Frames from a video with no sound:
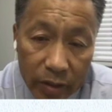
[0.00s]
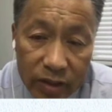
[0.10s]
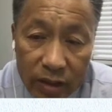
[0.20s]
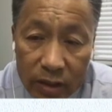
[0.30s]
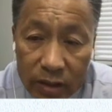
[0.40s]

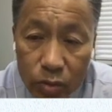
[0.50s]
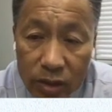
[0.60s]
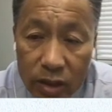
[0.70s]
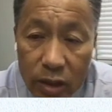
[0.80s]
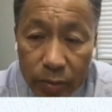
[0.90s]
这个
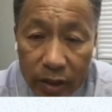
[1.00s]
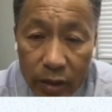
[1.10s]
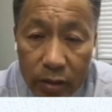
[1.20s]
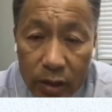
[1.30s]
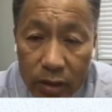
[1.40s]
断层扫
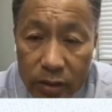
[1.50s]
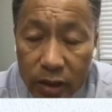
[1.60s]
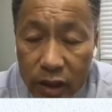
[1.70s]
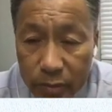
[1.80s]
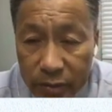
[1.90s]
描就
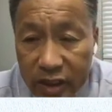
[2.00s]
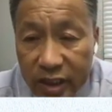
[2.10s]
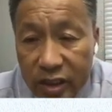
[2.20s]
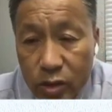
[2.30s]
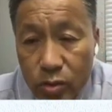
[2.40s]
像你们一些
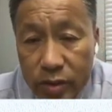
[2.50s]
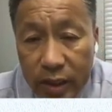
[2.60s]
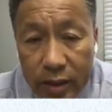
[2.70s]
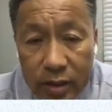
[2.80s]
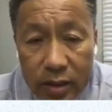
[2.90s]
技术一
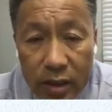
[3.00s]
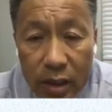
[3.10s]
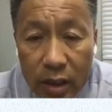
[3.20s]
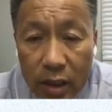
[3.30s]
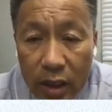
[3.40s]
样，是
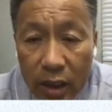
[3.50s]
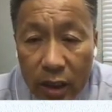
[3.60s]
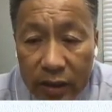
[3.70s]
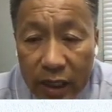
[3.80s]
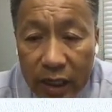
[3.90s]

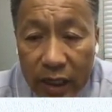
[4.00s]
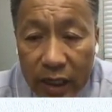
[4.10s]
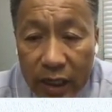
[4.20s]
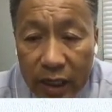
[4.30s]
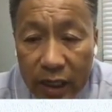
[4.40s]
呃，它可以
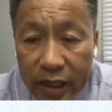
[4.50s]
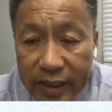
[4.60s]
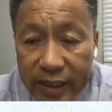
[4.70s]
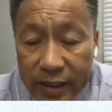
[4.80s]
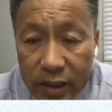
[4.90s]
在这
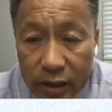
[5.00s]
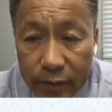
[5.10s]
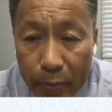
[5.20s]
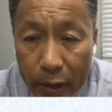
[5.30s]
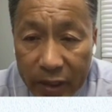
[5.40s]
个
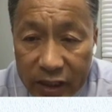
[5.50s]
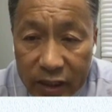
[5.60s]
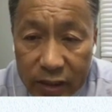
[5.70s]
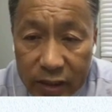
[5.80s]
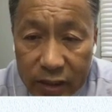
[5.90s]
把这个
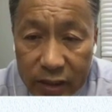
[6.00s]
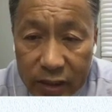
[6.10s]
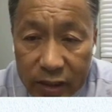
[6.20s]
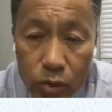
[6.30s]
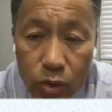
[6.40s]
人呐，就是
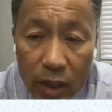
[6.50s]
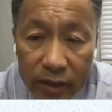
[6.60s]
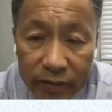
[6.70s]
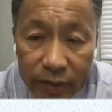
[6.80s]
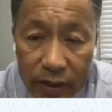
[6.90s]
是无
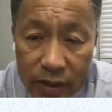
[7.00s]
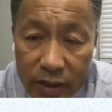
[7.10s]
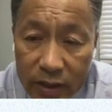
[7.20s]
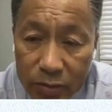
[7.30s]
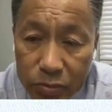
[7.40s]
创的放在这
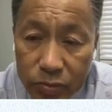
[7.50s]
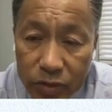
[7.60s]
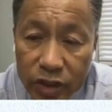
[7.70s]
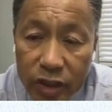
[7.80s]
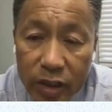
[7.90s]
个
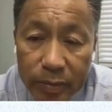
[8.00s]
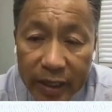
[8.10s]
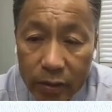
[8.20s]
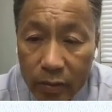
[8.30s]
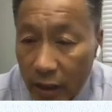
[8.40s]
machine 里面
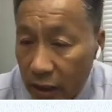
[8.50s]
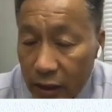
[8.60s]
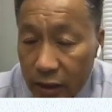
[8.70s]
的话，